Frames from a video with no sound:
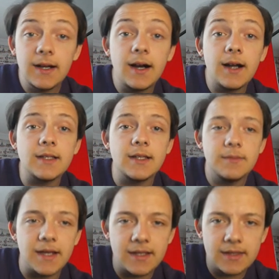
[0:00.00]
Hadi
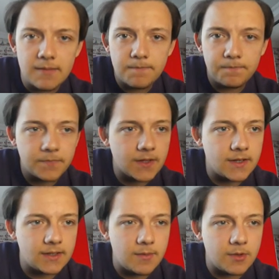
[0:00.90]
ben gittim.
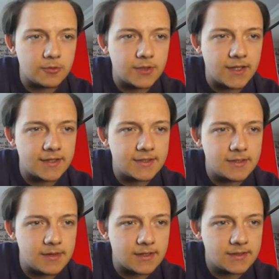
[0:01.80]
Allah'a emanet olun kendinize
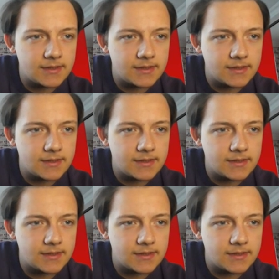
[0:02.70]
iyi bakın.